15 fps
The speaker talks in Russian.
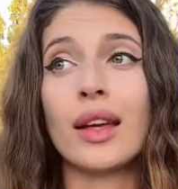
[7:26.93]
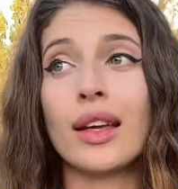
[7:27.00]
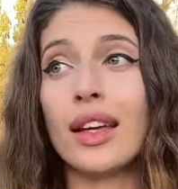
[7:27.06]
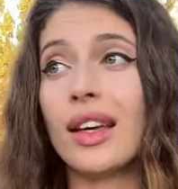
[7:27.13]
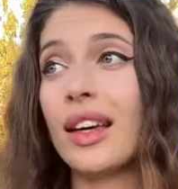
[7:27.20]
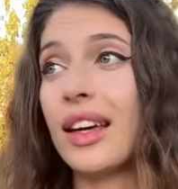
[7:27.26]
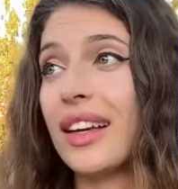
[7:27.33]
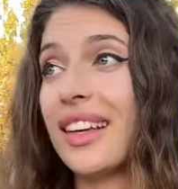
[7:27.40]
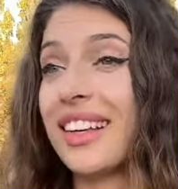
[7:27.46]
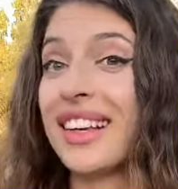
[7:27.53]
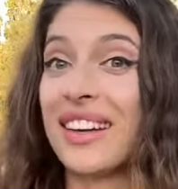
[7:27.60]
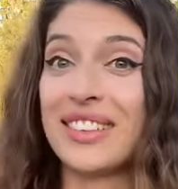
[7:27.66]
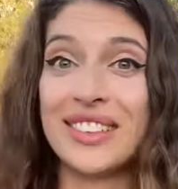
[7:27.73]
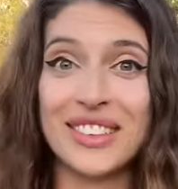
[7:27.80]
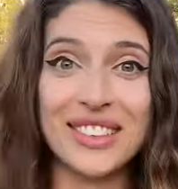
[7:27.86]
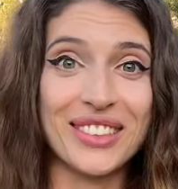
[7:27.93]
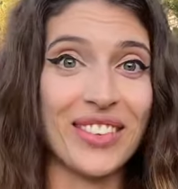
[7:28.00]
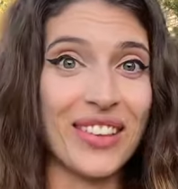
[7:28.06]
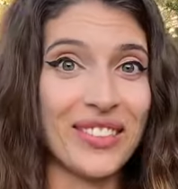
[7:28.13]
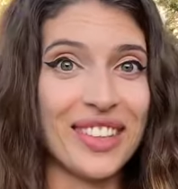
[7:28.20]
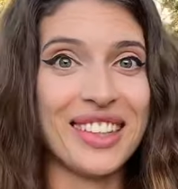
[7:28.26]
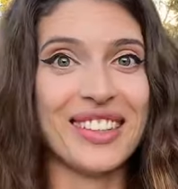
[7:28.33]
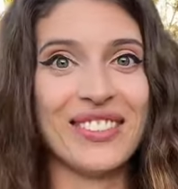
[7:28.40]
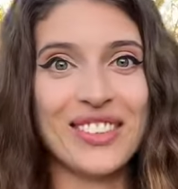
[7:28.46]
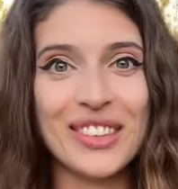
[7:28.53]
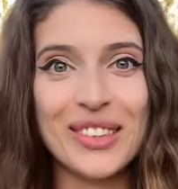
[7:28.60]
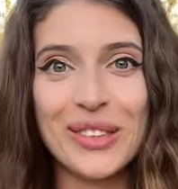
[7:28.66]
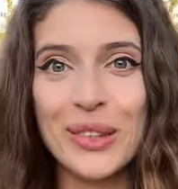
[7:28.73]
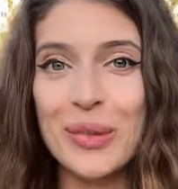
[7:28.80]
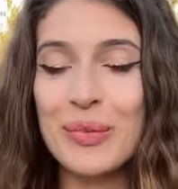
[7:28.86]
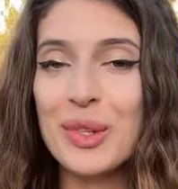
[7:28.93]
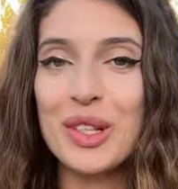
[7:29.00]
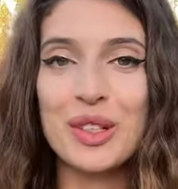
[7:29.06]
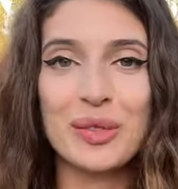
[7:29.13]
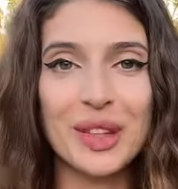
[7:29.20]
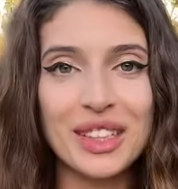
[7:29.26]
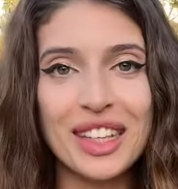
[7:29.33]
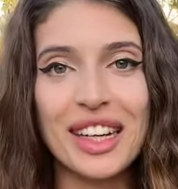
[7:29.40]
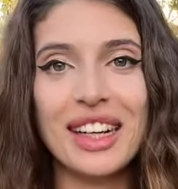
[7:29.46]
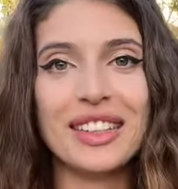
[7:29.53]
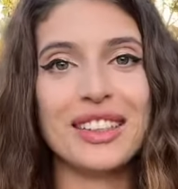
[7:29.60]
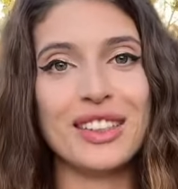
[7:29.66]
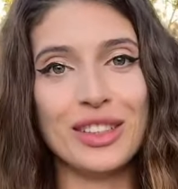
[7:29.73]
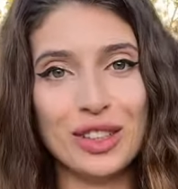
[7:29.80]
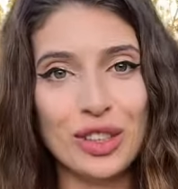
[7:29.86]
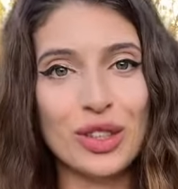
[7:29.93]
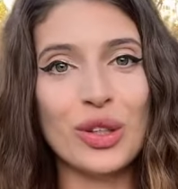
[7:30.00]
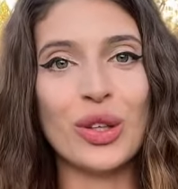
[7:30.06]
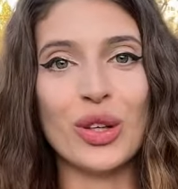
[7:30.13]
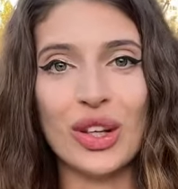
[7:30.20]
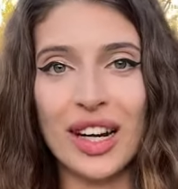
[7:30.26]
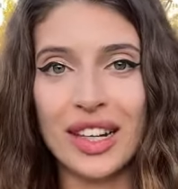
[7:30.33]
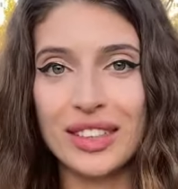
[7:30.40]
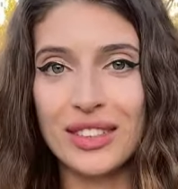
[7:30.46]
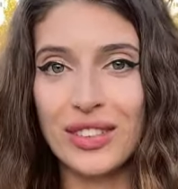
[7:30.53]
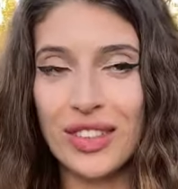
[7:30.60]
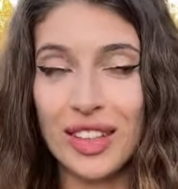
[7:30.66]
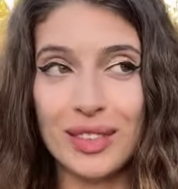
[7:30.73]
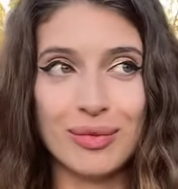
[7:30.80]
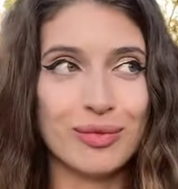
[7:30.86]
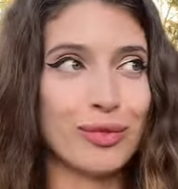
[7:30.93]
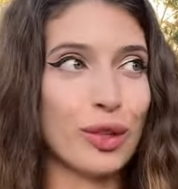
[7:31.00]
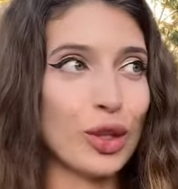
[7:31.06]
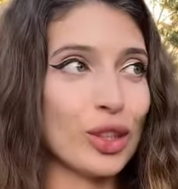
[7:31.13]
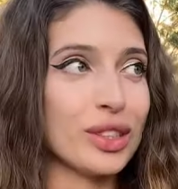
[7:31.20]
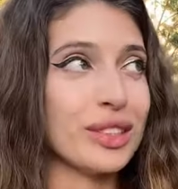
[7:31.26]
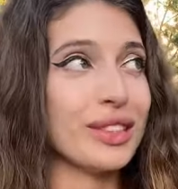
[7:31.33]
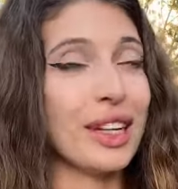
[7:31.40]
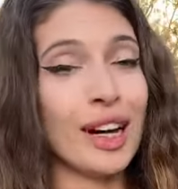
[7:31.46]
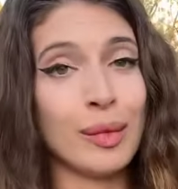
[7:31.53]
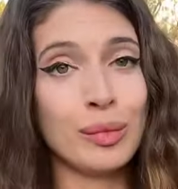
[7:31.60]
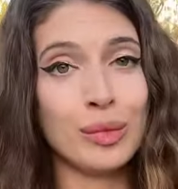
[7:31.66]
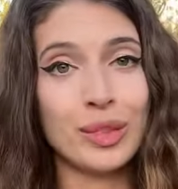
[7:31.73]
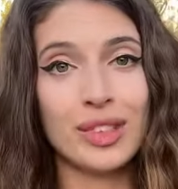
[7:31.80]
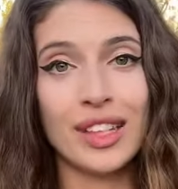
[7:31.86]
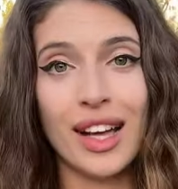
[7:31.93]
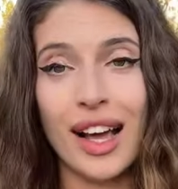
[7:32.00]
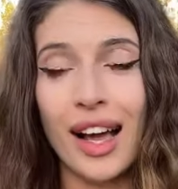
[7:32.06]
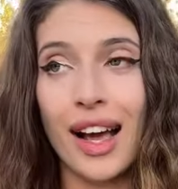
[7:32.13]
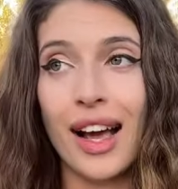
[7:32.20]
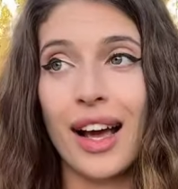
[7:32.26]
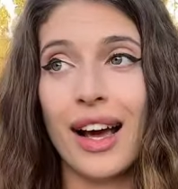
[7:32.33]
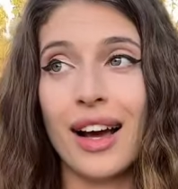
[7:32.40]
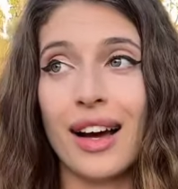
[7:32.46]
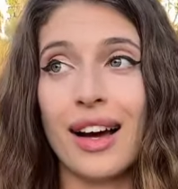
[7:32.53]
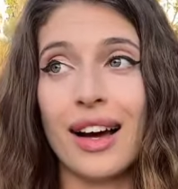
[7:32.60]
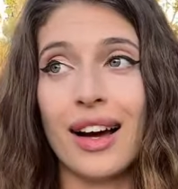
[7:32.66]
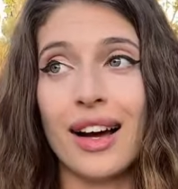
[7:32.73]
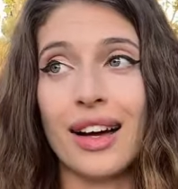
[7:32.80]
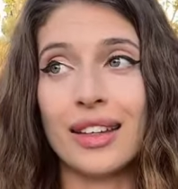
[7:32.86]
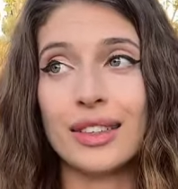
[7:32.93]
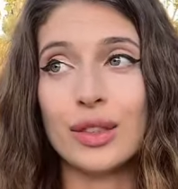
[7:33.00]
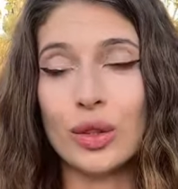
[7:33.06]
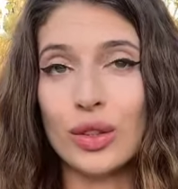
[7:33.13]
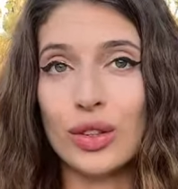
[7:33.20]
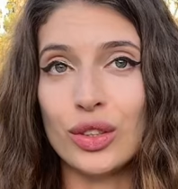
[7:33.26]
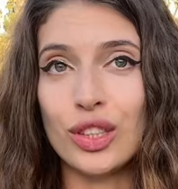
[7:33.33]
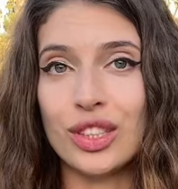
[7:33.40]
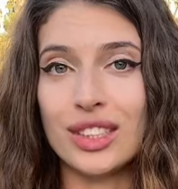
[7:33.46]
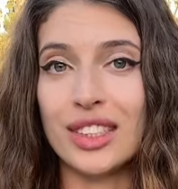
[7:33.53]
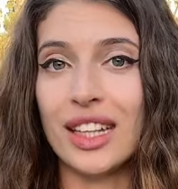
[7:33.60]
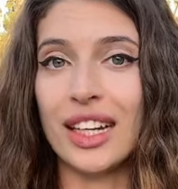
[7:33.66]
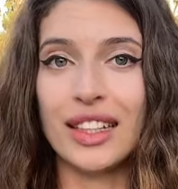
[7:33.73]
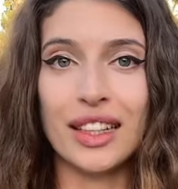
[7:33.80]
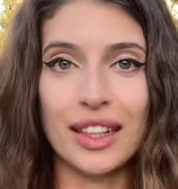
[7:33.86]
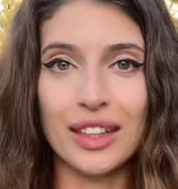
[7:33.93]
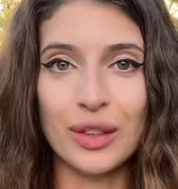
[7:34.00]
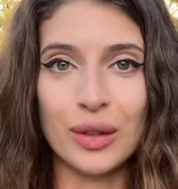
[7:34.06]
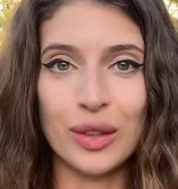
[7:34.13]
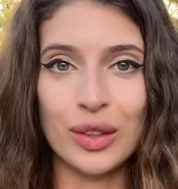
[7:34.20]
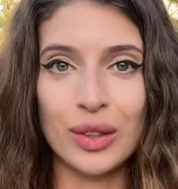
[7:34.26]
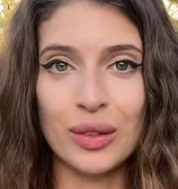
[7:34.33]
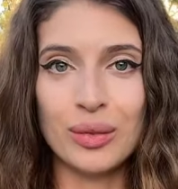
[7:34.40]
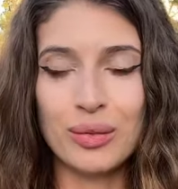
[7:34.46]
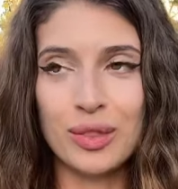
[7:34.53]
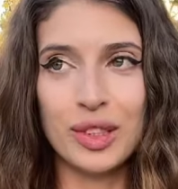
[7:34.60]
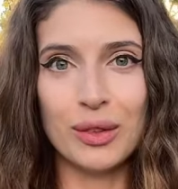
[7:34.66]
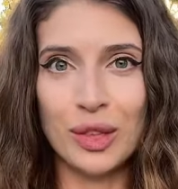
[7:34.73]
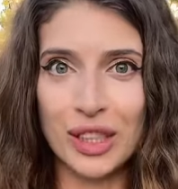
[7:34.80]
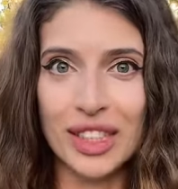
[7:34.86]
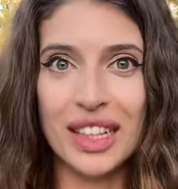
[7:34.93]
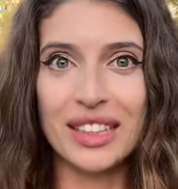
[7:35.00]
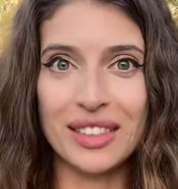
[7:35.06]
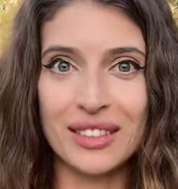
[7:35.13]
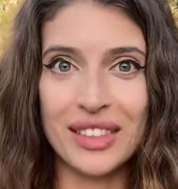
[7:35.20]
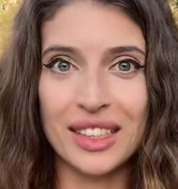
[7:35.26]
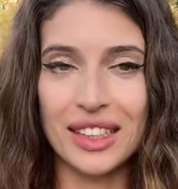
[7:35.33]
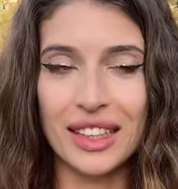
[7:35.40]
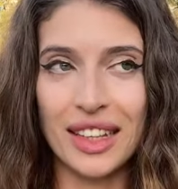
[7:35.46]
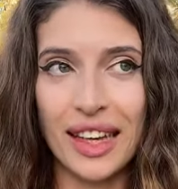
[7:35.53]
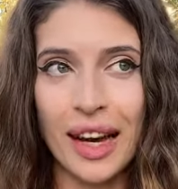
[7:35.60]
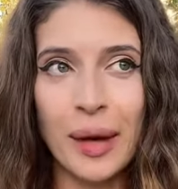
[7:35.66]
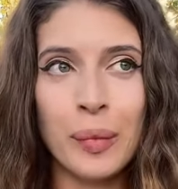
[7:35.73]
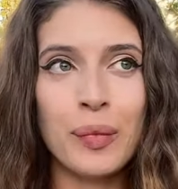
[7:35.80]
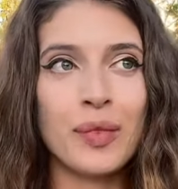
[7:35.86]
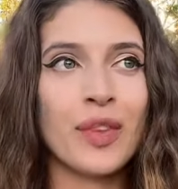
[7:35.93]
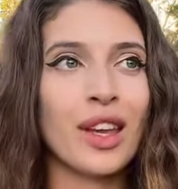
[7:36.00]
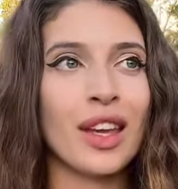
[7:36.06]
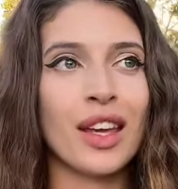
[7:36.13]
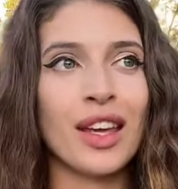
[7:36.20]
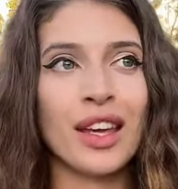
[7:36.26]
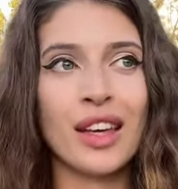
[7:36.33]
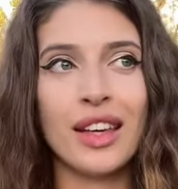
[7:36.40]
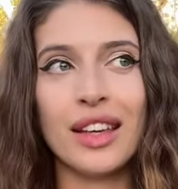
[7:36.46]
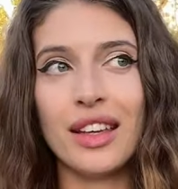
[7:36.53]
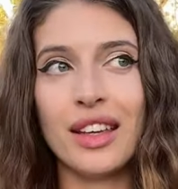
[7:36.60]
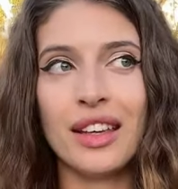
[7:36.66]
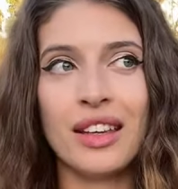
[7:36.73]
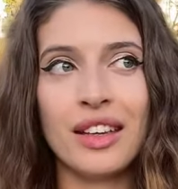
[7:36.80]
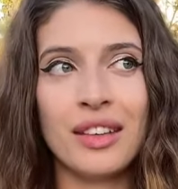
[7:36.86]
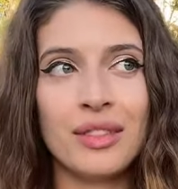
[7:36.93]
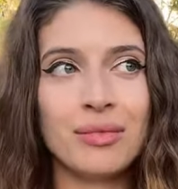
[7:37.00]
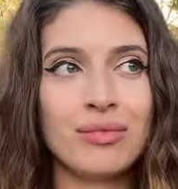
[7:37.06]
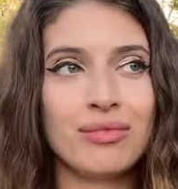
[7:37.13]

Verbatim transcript: И я все же вам рекомендую пересмотреть еще раз фильм «Форест Гамп» а, с той точки зрения, которую сегодня осветила я. И